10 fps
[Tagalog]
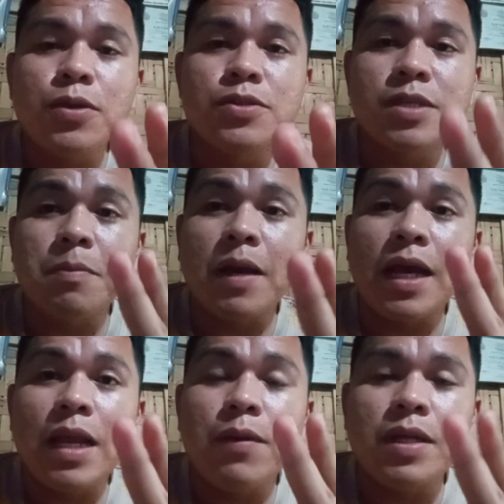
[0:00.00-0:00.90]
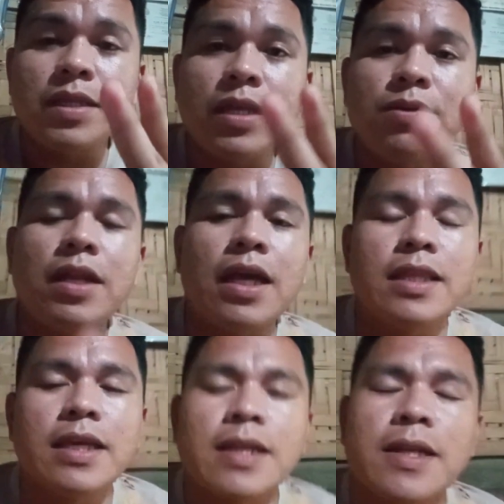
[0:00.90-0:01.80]
doon sa pangalawang tanong
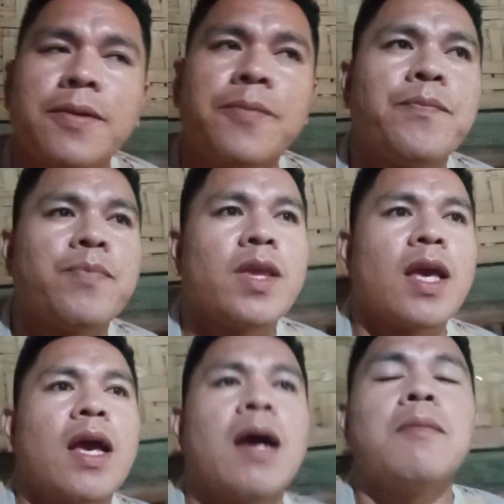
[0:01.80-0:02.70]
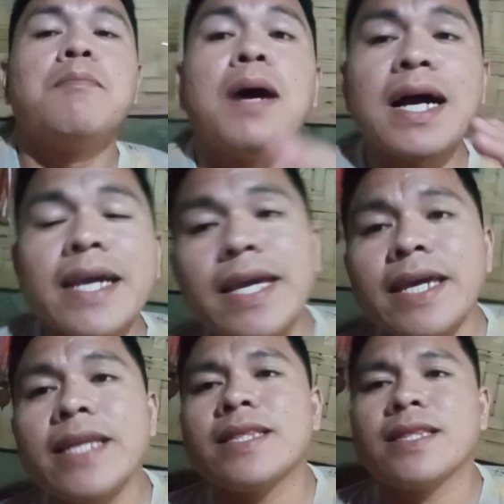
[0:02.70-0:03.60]
natin.
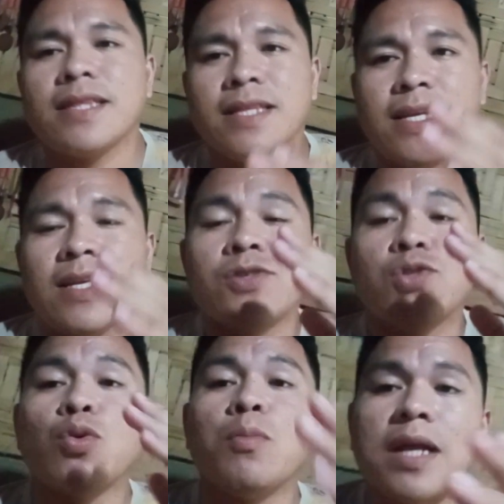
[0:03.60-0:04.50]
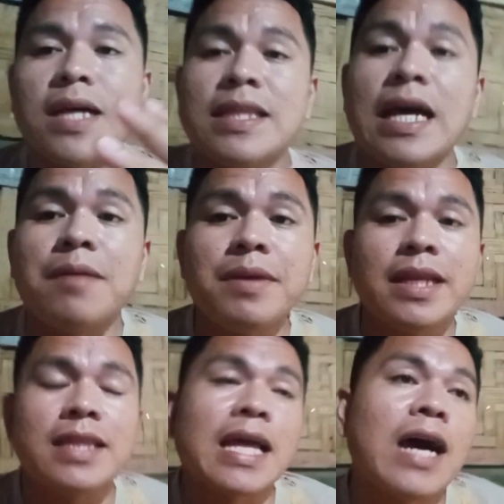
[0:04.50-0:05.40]
Bakit sobrang dami
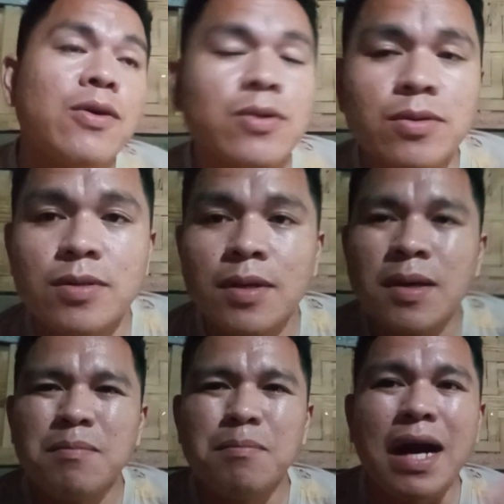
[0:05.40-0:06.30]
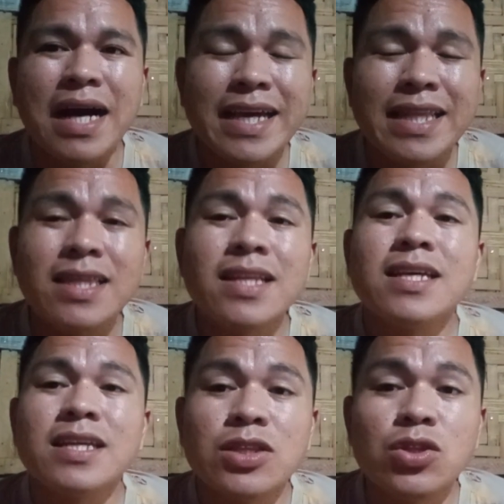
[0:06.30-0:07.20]
ng tao? Bakit
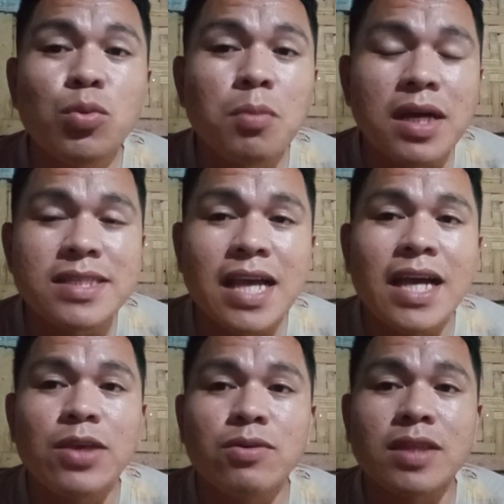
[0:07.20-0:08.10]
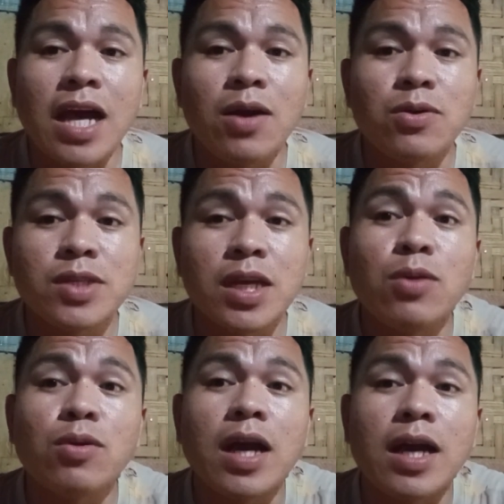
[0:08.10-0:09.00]
dumagsa yung tao sa
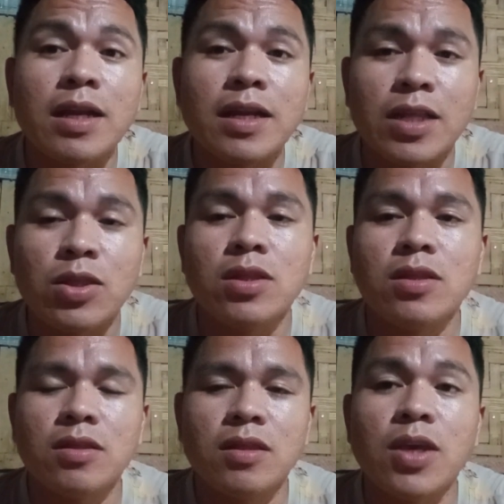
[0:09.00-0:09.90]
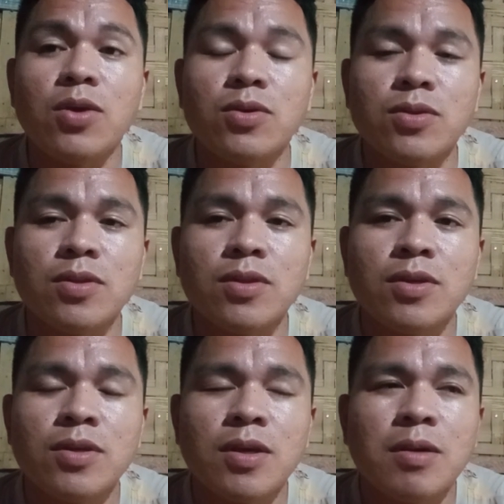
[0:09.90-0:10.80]
lugar na, na yun?
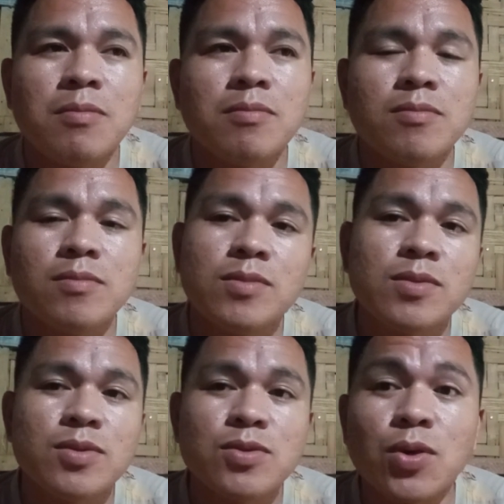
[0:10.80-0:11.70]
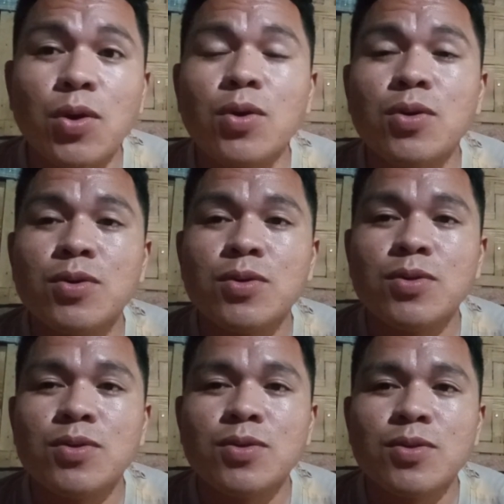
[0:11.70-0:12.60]
So,
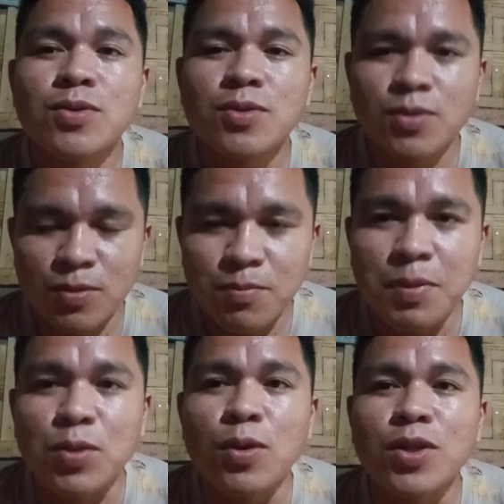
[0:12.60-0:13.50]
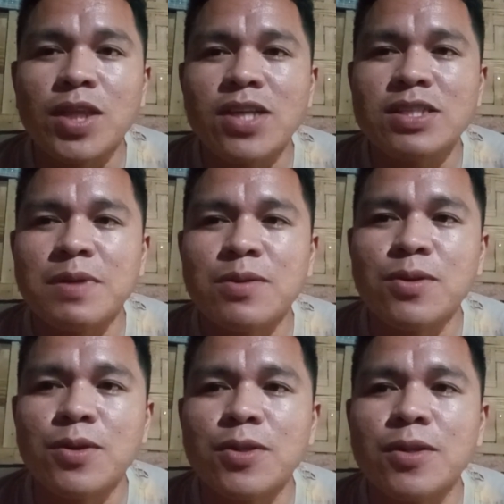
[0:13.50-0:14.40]
patuloy tayo sa
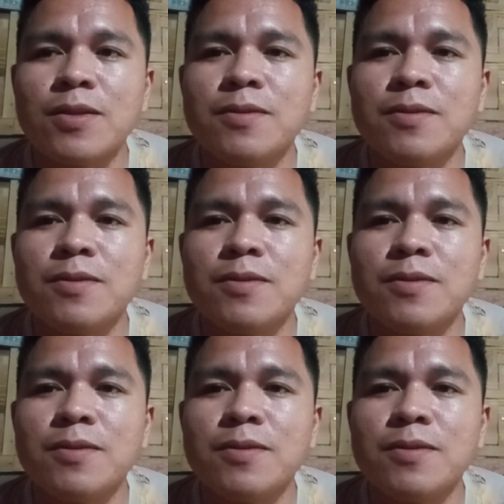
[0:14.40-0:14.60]
panonood.